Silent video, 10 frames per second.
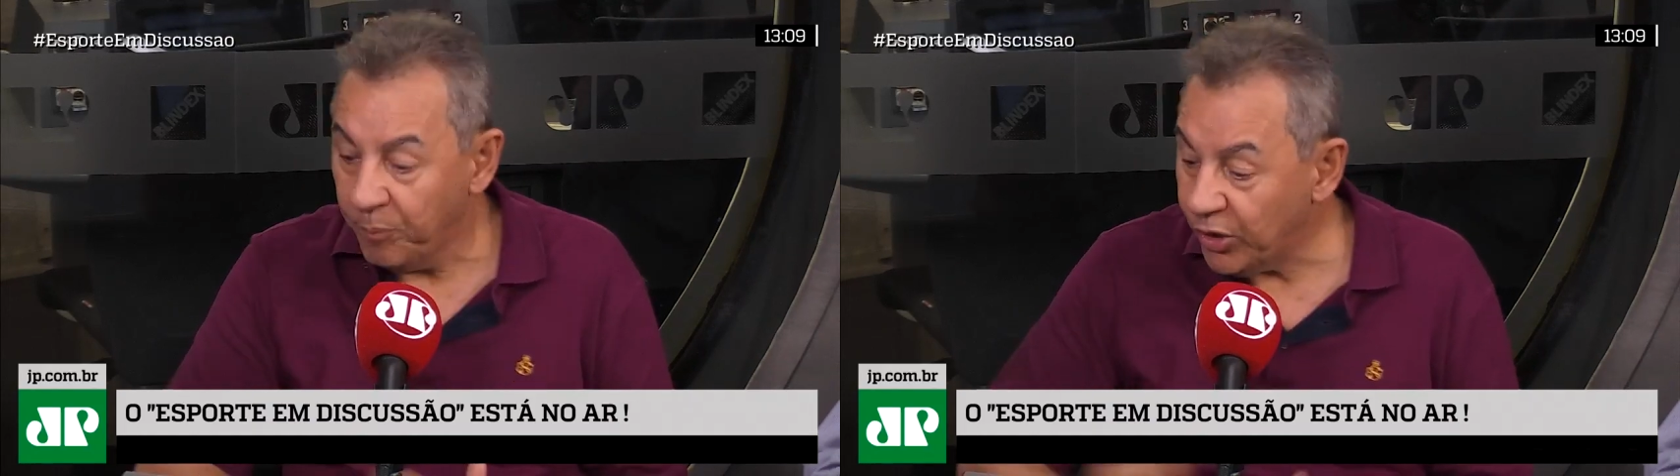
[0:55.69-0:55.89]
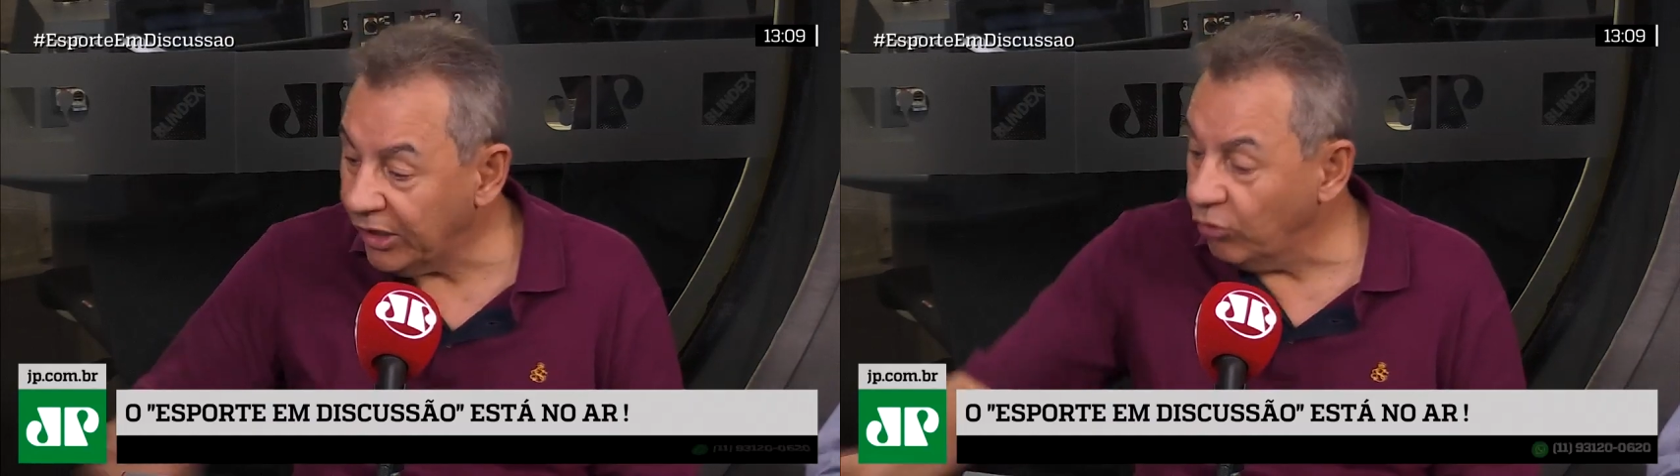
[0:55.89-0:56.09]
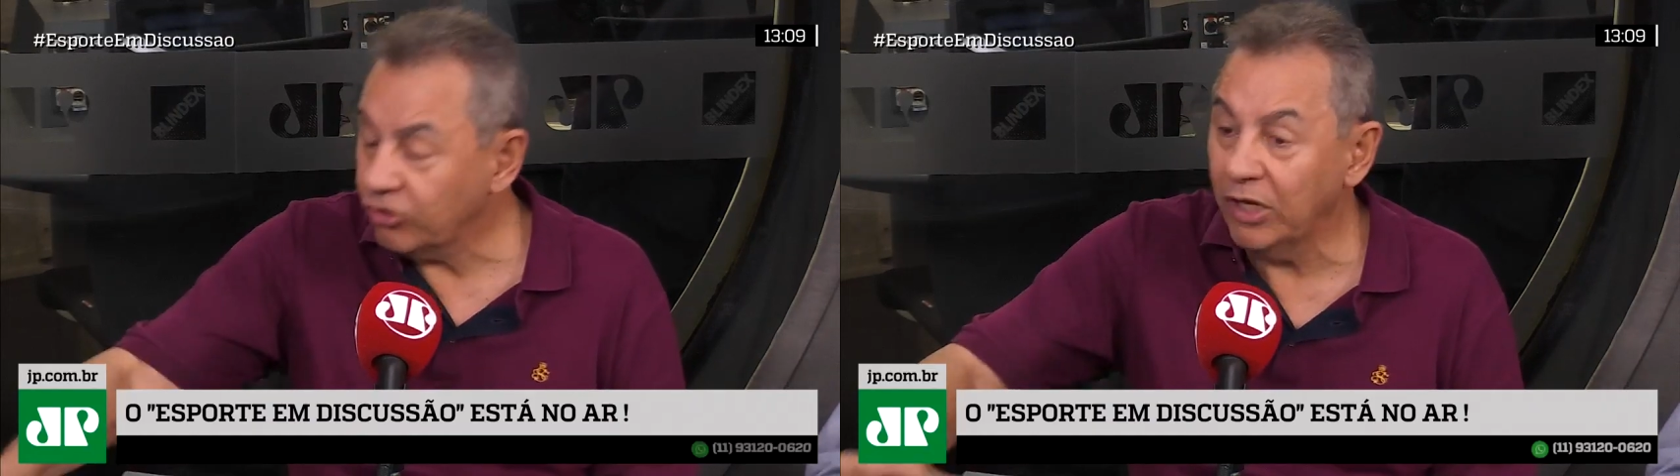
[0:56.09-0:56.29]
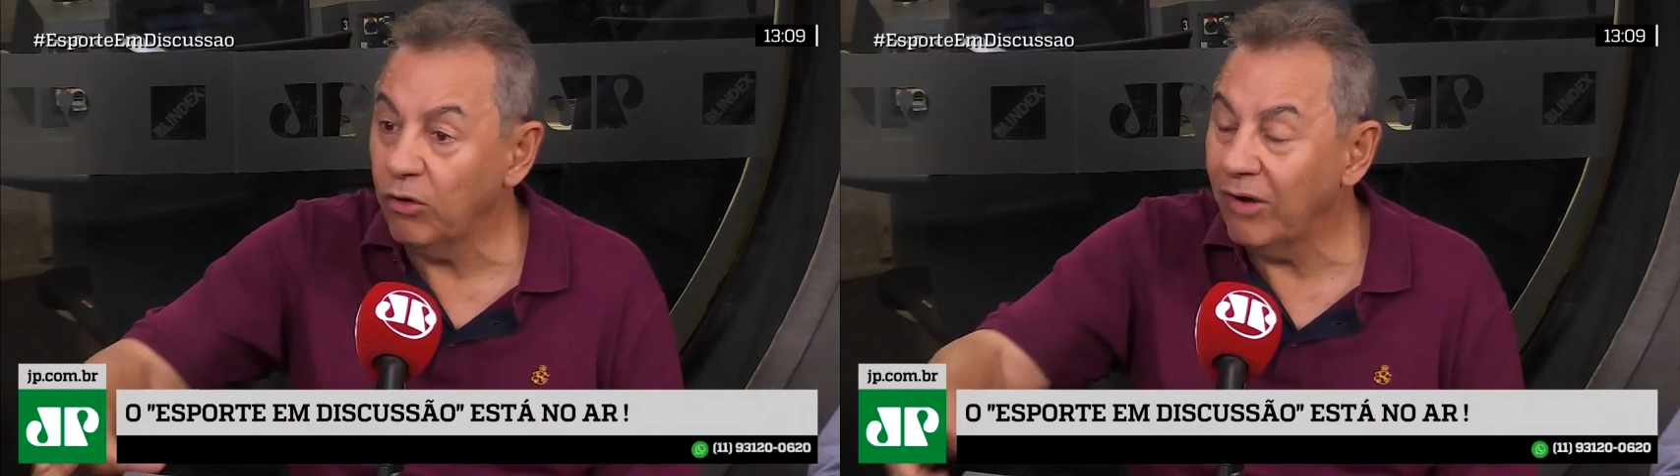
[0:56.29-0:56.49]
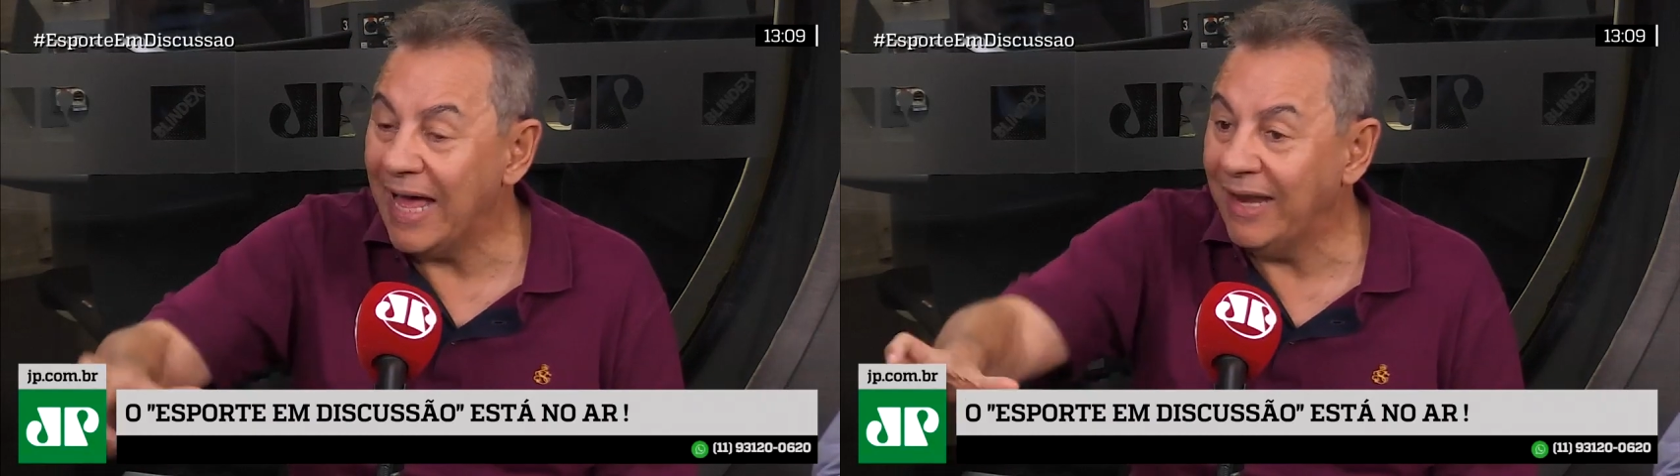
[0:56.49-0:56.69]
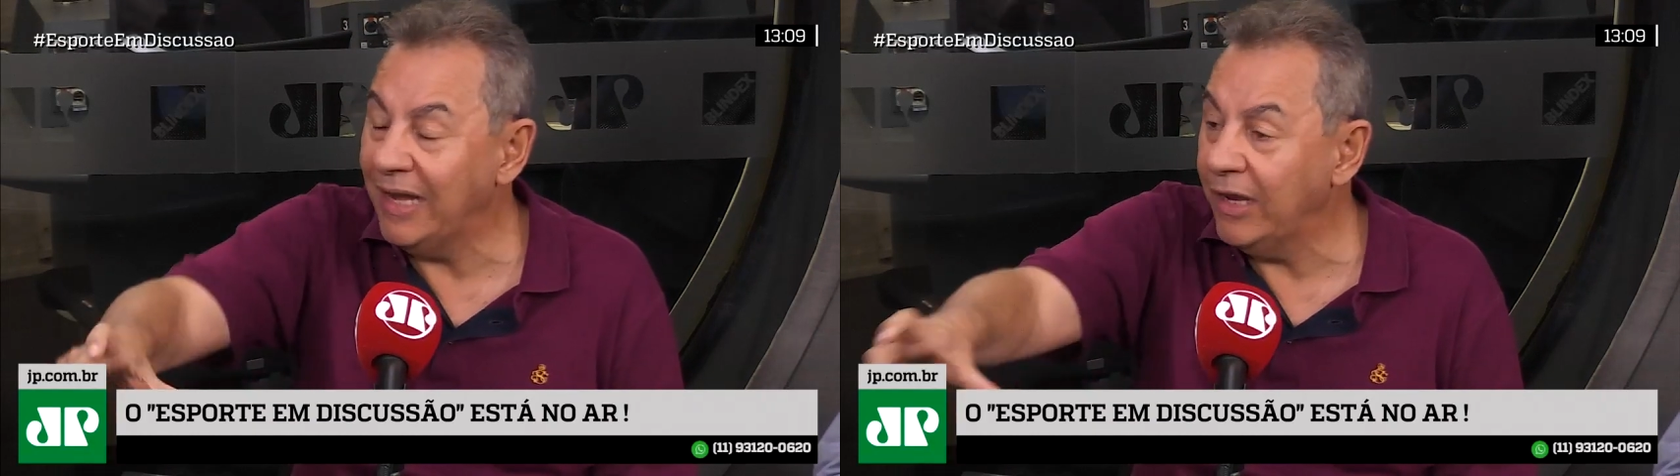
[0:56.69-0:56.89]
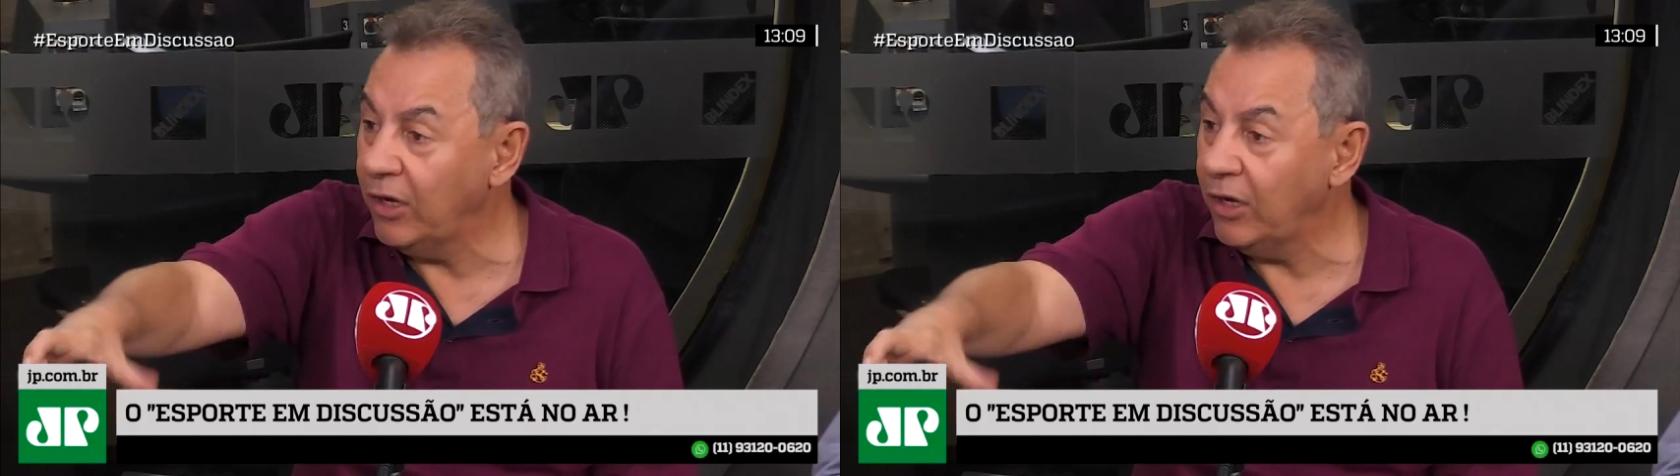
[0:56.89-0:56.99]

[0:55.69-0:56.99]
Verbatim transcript: porque o celular ele,